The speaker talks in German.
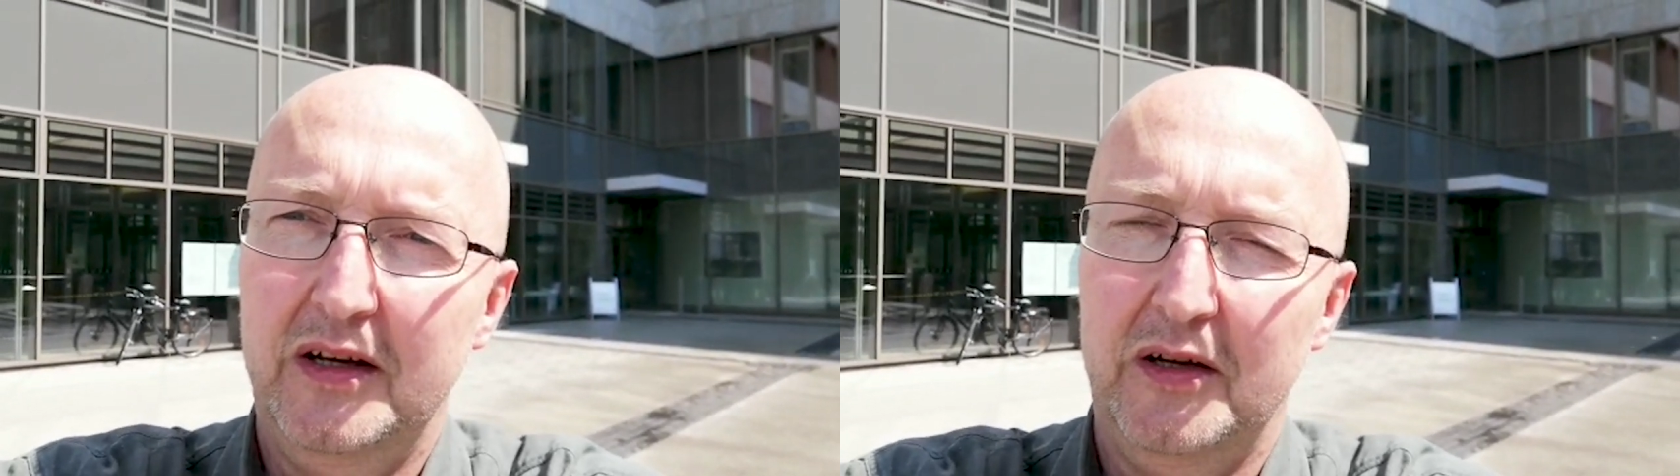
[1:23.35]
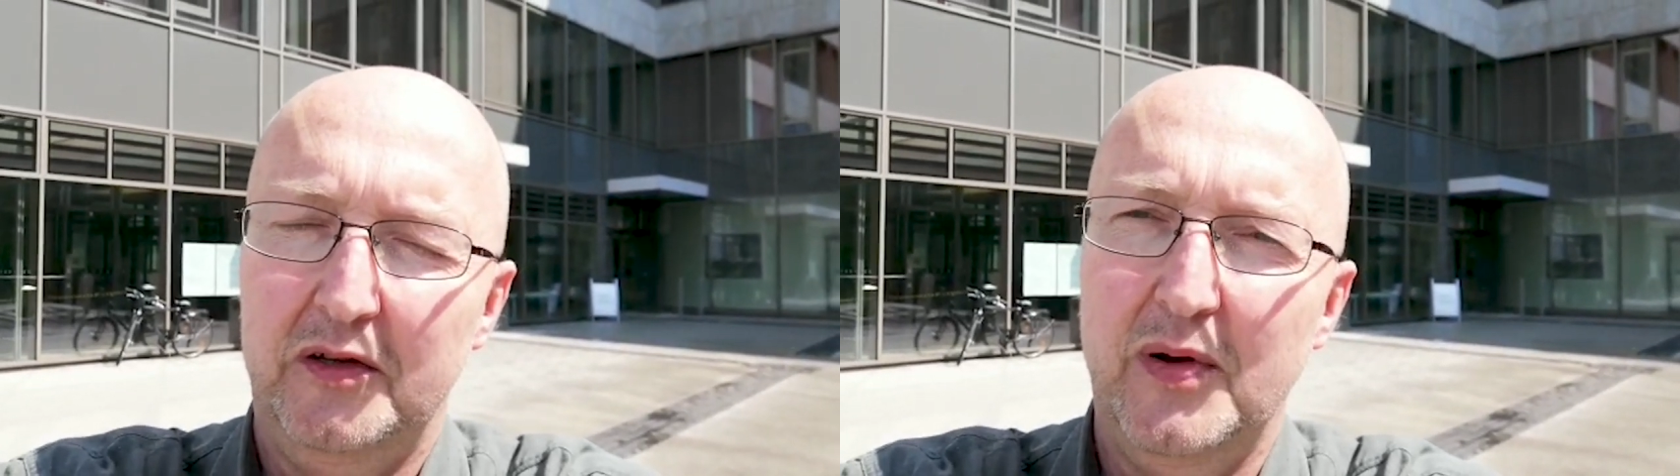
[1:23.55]

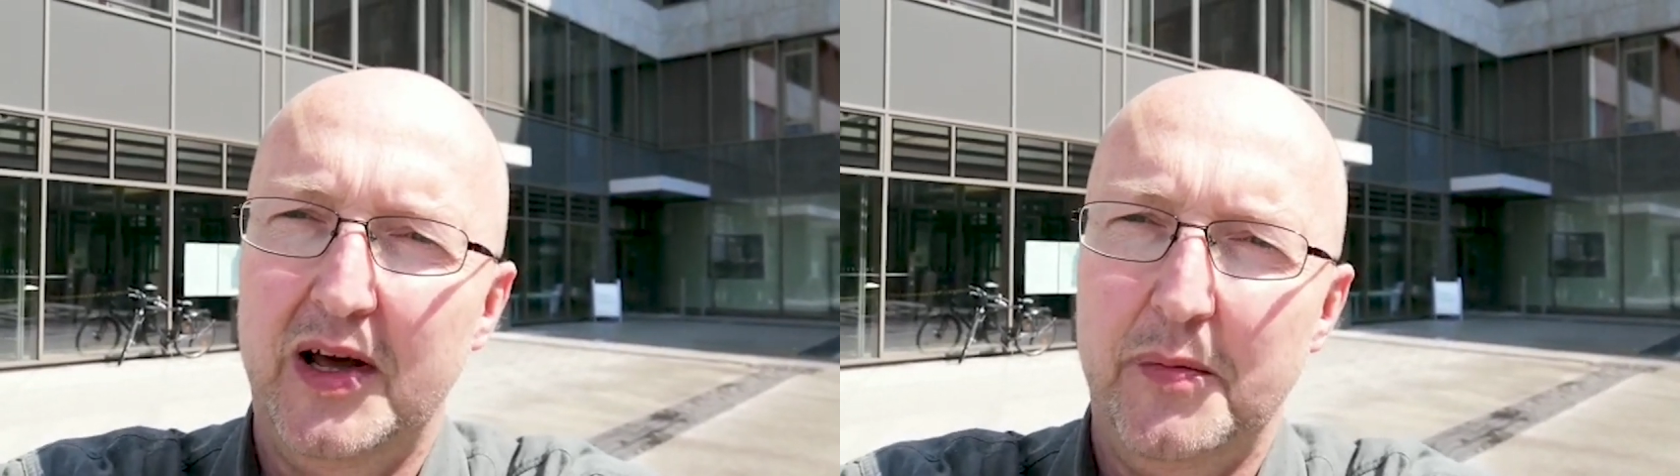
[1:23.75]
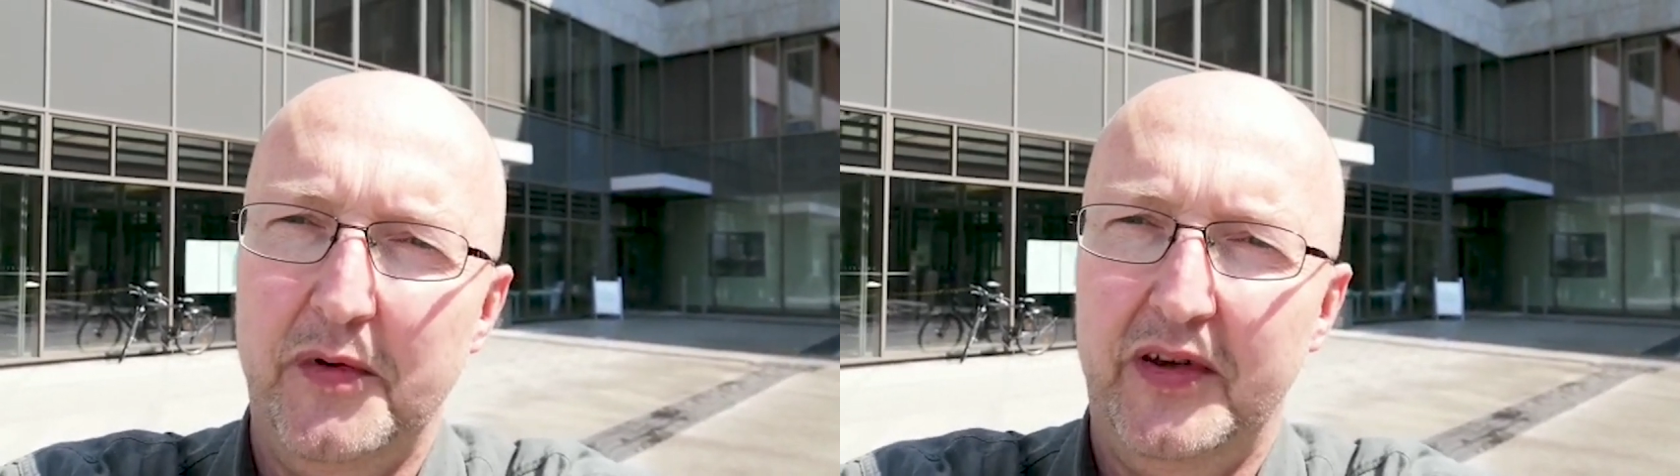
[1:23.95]
äh, zu
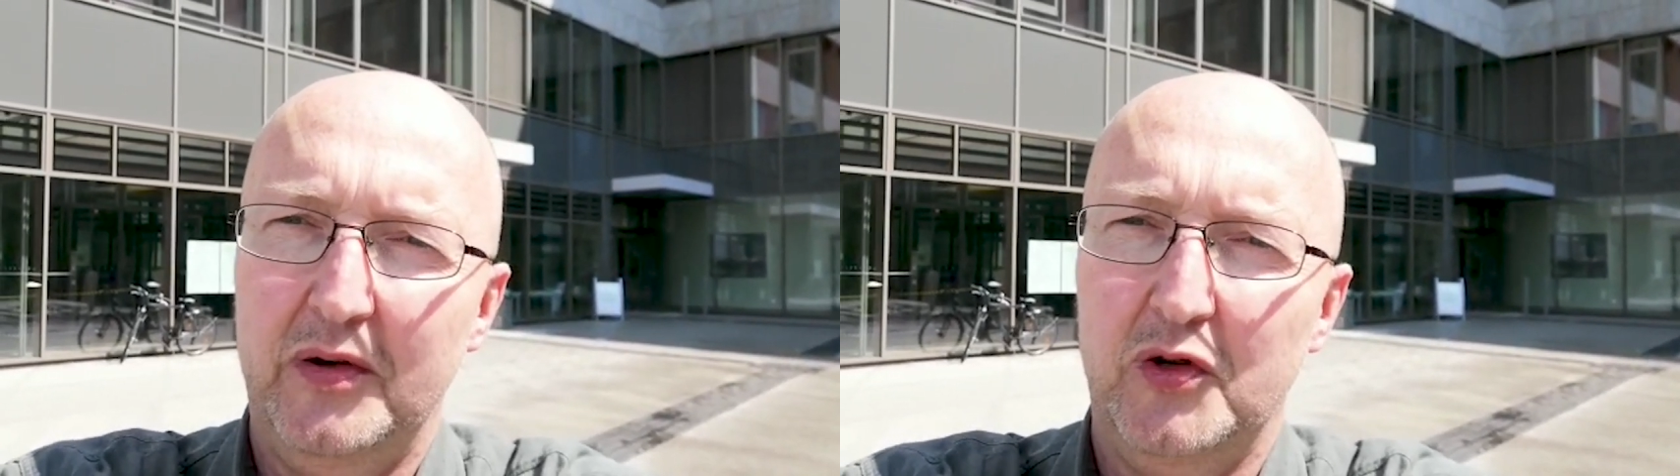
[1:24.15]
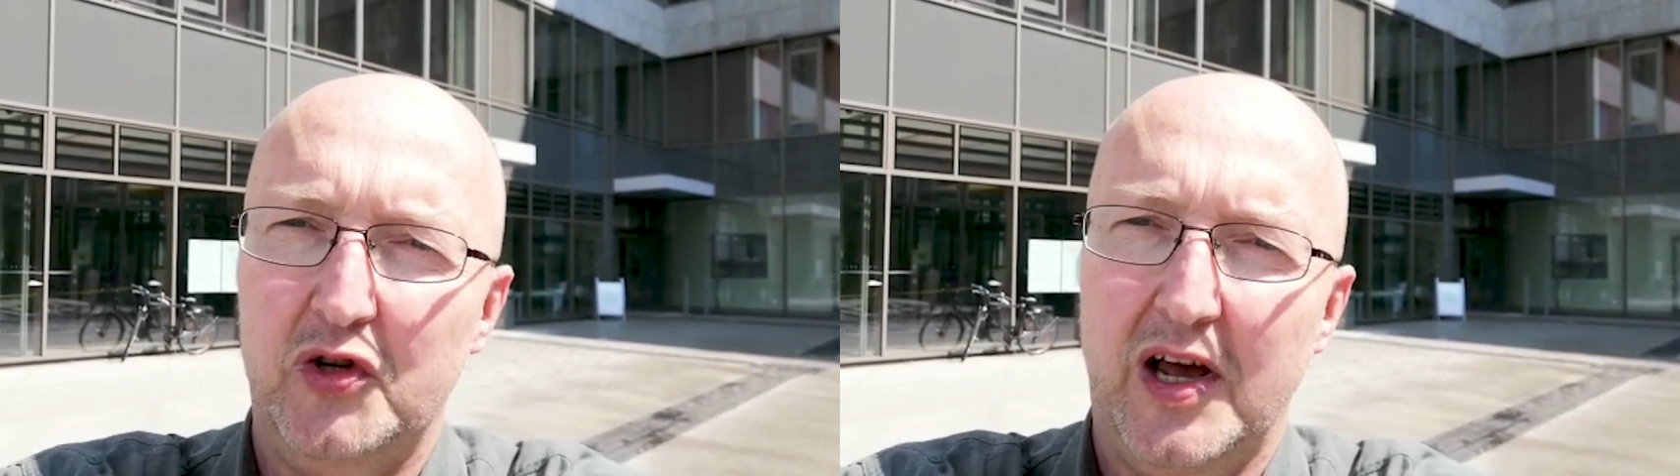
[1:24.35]
einer
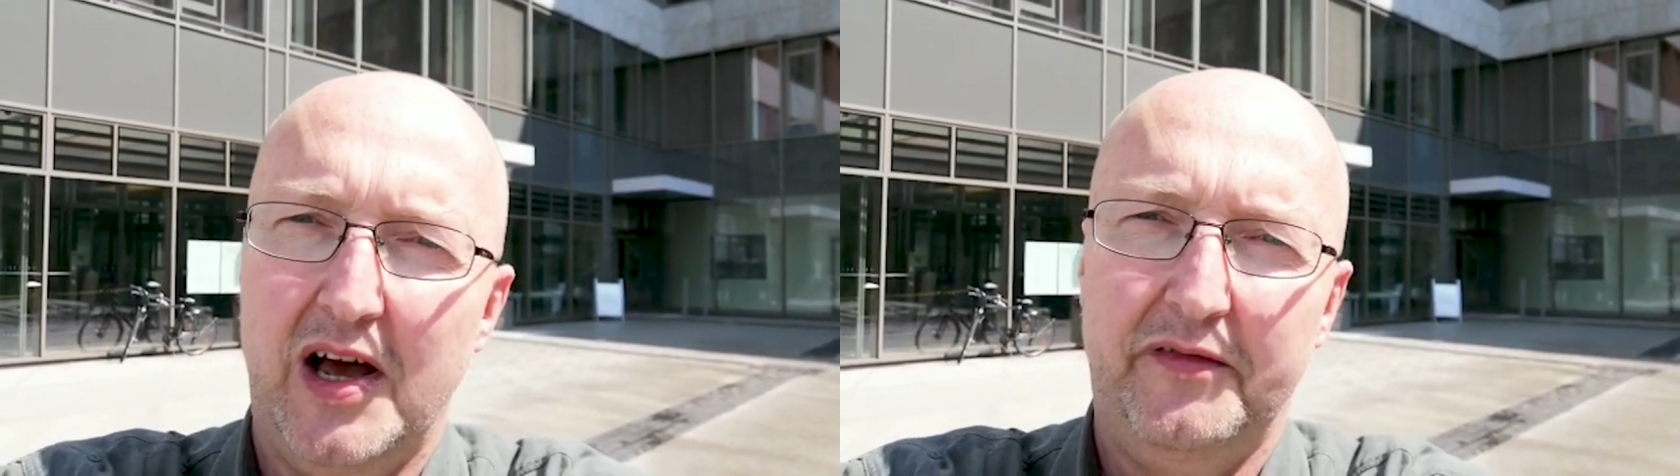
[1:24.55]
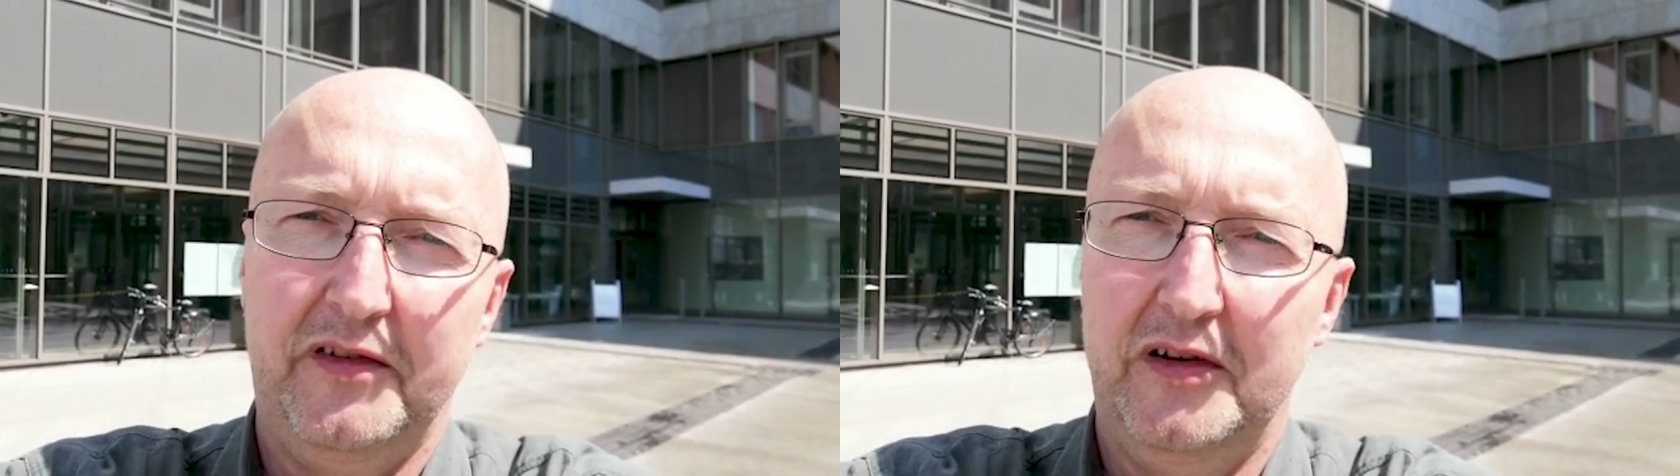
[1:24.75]

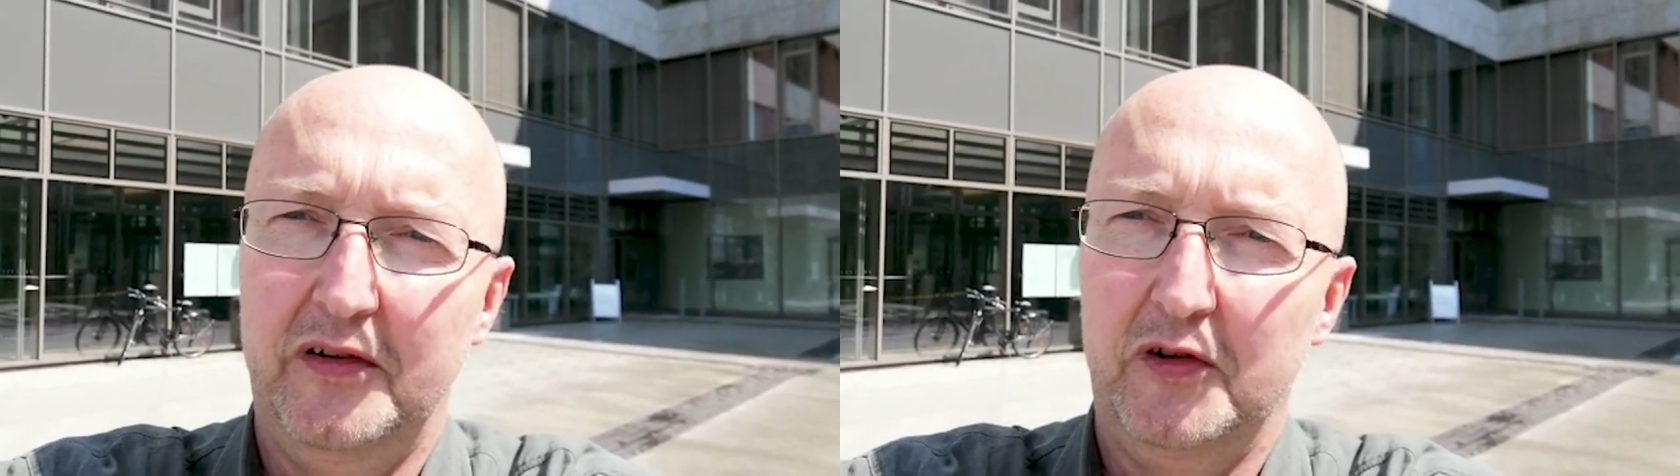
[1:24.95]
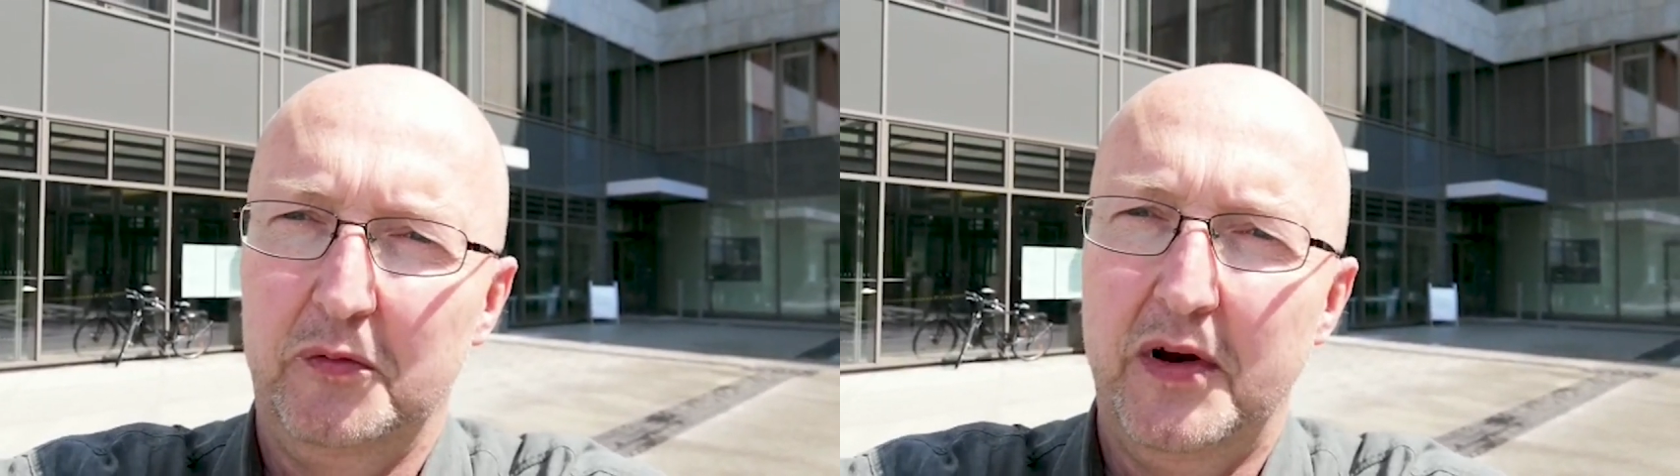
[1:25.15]
Bewährungsstrafe